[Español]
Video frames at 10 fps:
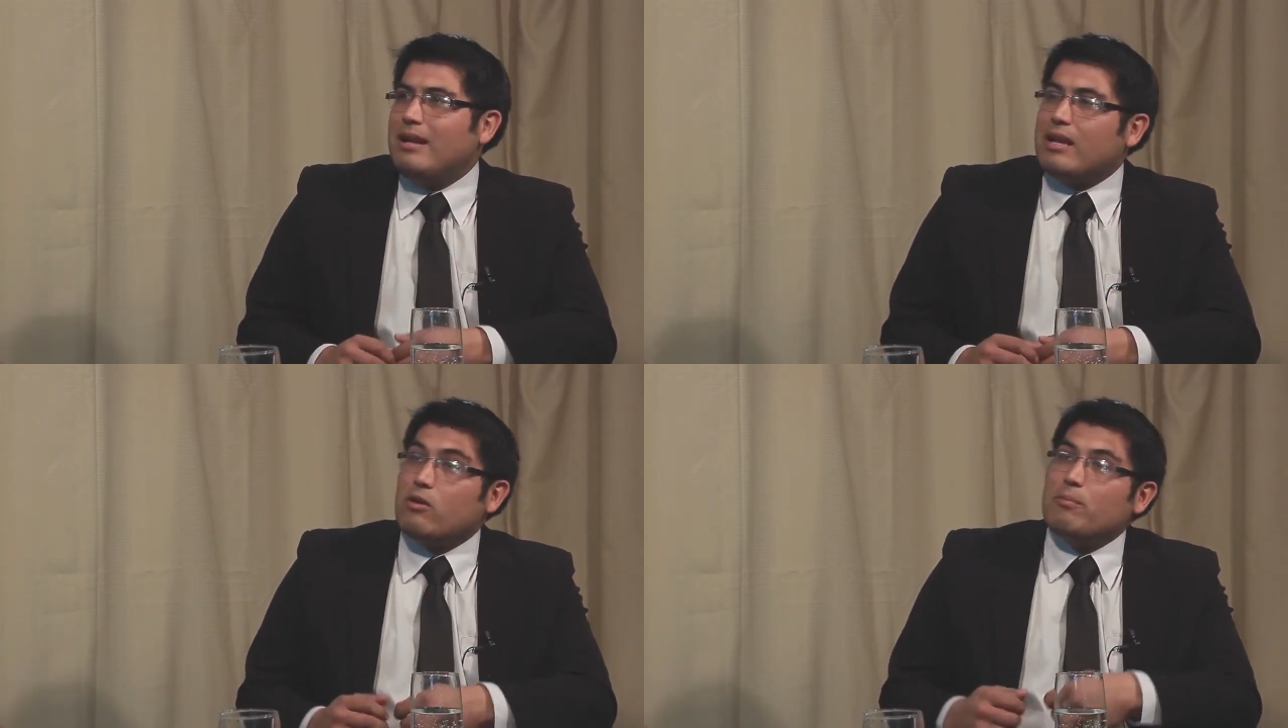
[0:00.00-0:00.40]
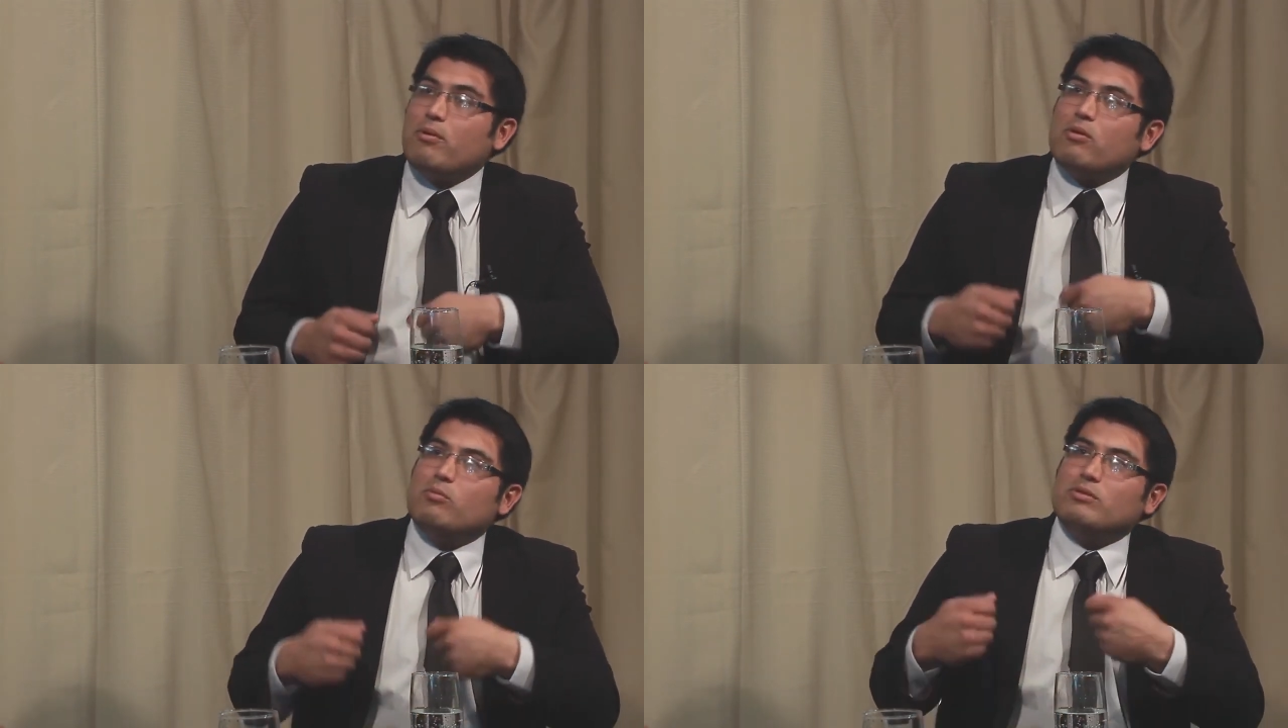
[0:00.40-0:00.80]
le
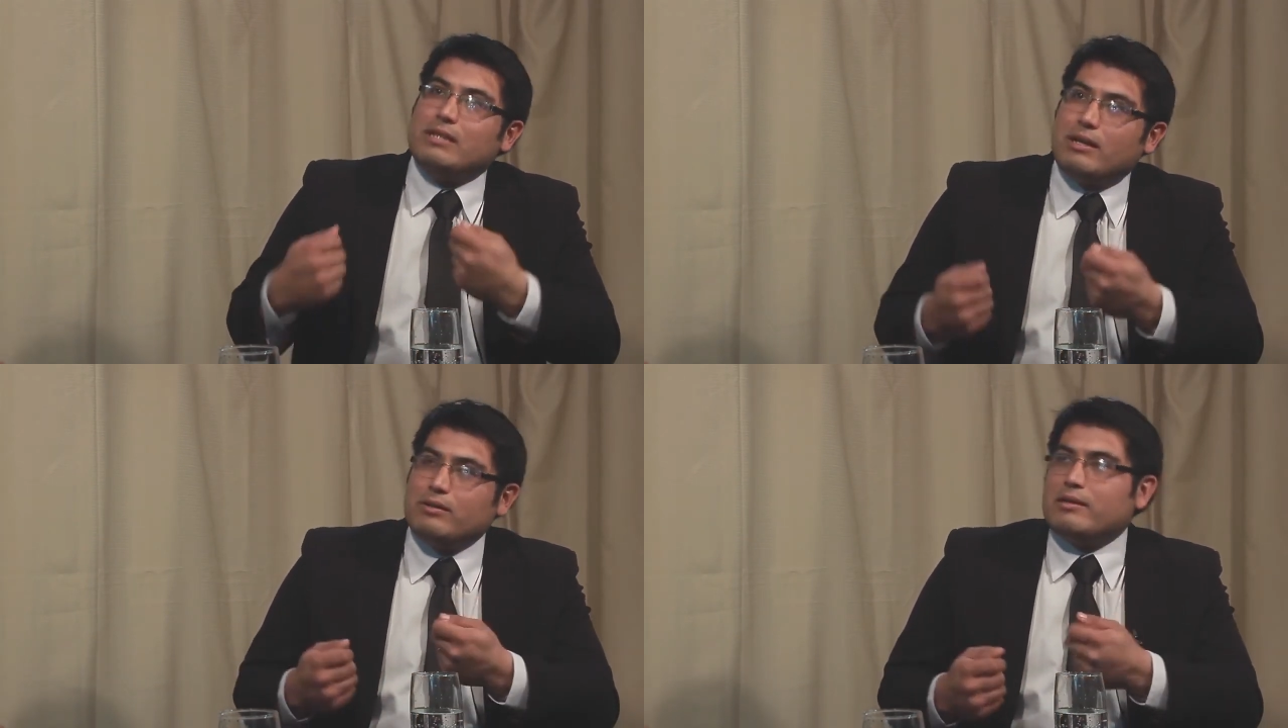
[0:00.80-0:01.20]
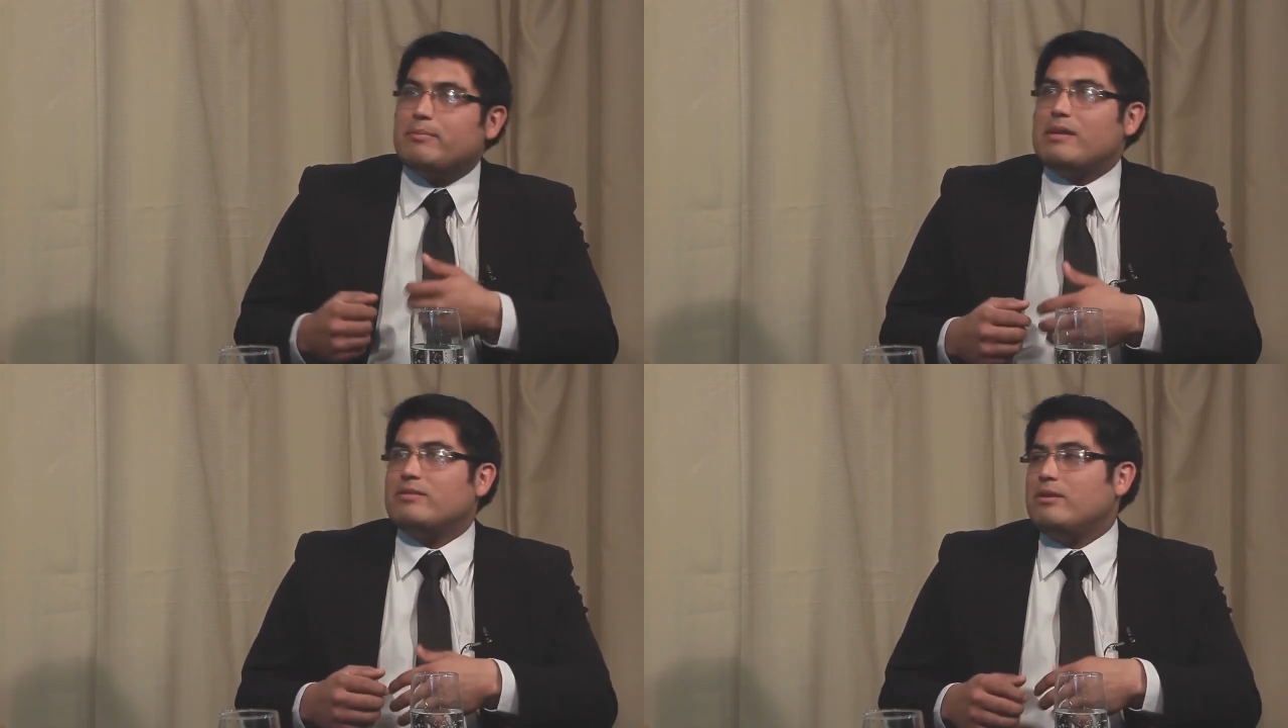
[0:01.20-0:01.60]
compongo música a
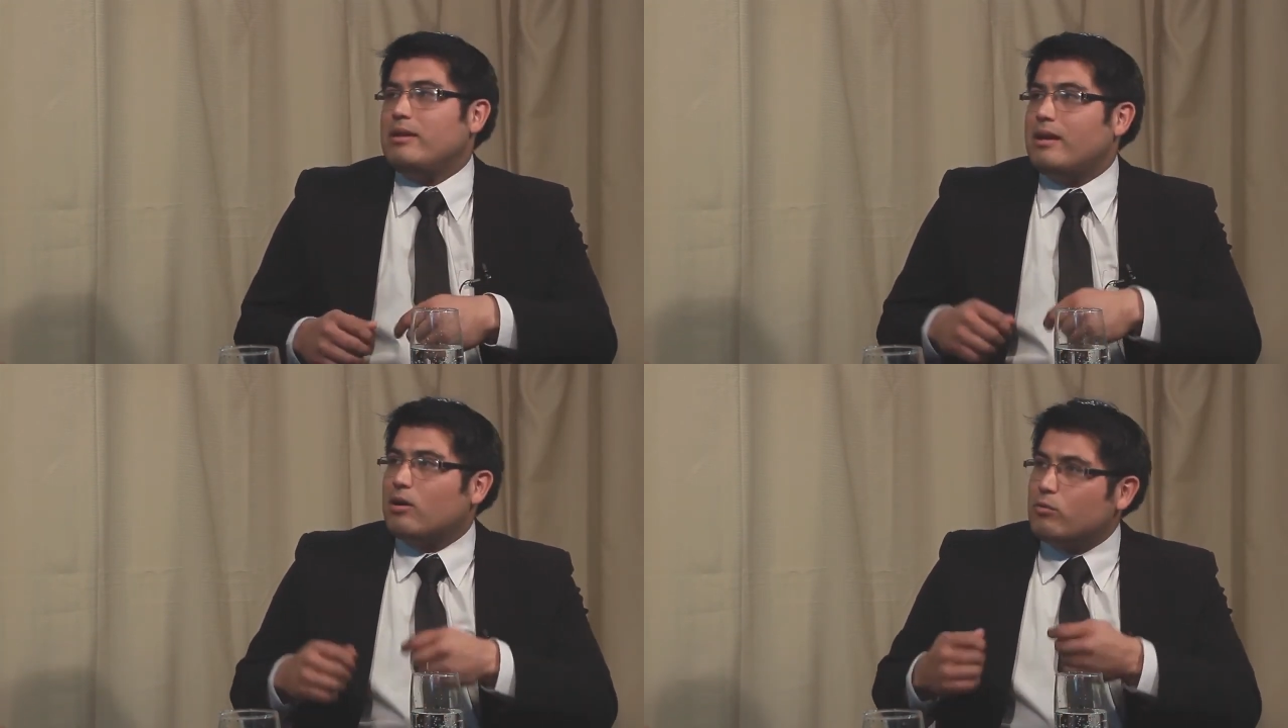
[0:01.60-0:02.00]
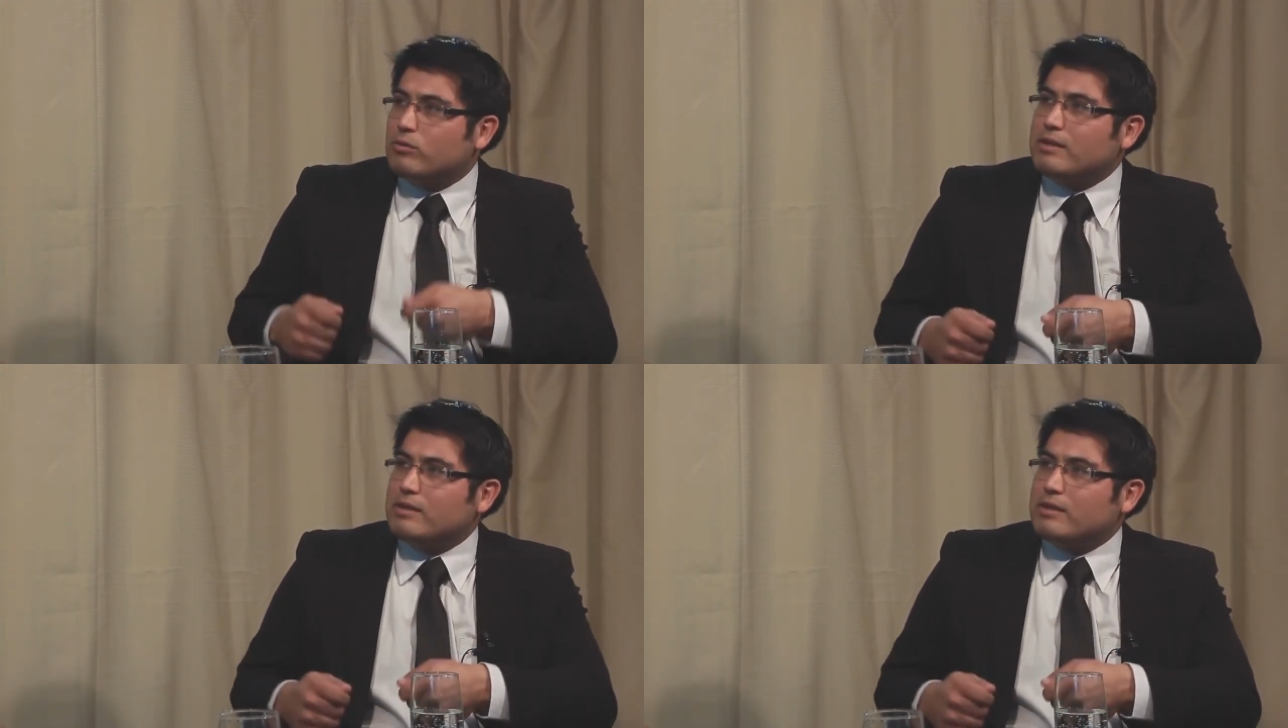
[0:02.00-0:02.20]
otras personas, hago